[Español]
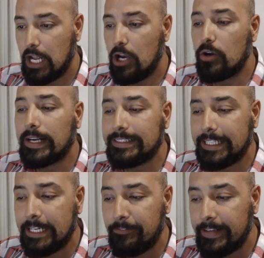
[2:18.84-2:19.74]
Lo que
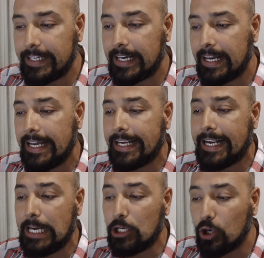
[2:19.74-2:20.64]
significa
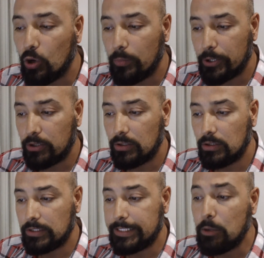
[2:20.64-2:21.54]
que el
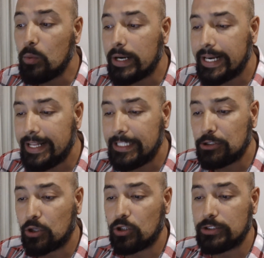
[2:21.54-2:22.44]
cobro de un
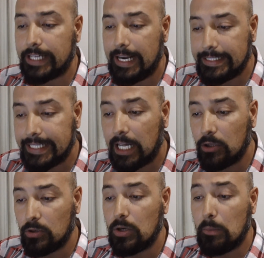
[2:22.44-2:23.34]
crédito contra el
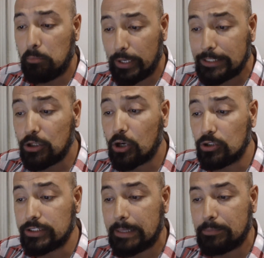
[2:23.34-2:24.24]
Estado por esos
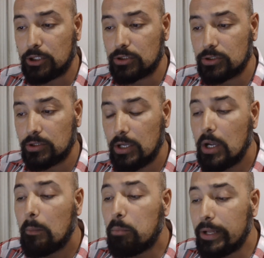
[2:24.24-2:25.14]
conceptos
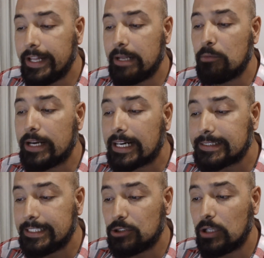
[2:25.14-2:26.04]
puede
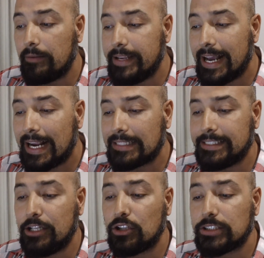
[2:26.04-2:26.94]
demorarse todavía
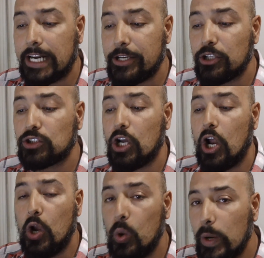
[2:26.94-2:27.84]
casi dos años
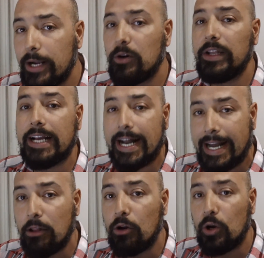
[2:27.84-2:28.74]
luego de
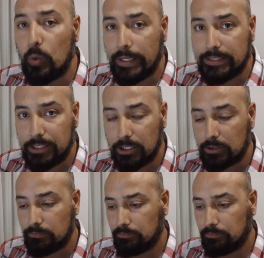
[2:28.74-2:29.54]
ganado el juicio.